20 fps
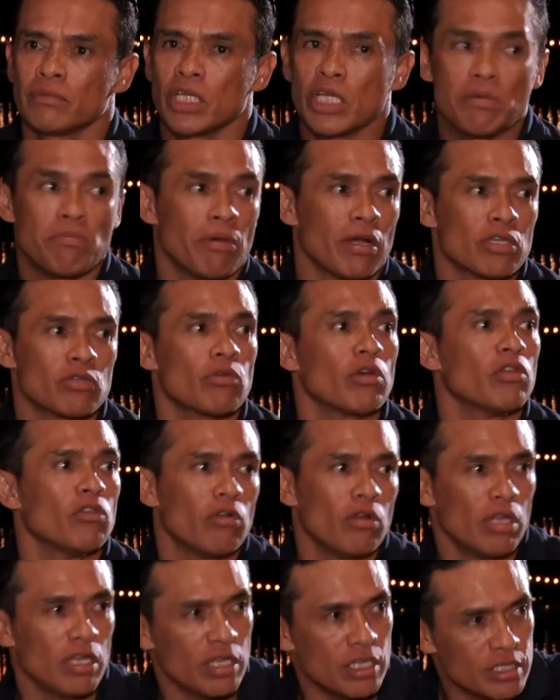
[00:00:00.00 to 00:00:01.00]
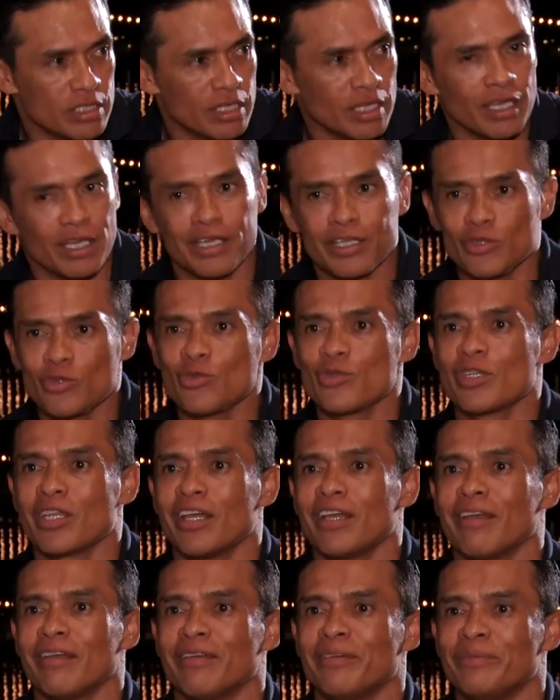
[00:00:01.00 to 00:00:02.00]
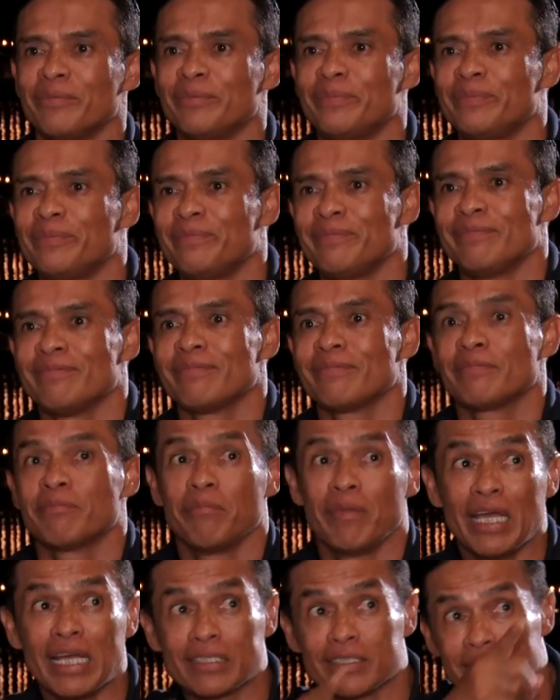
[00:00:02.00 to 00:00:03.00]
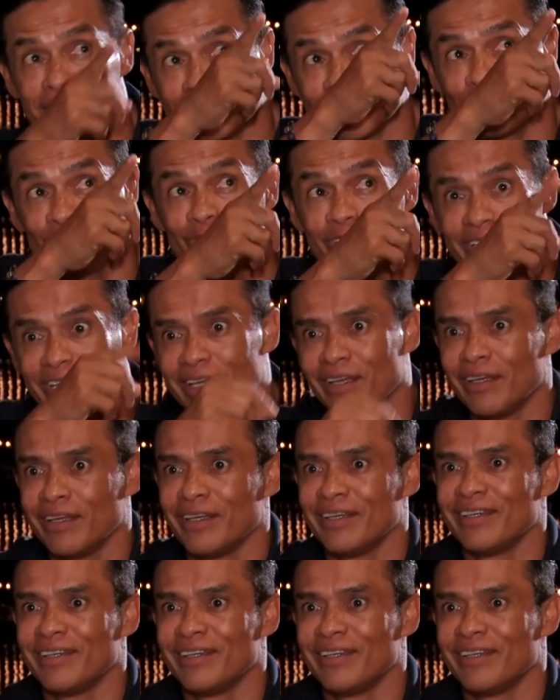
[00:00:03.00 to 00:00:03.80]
Y más cuando le dice que es usted. Véase, es usted.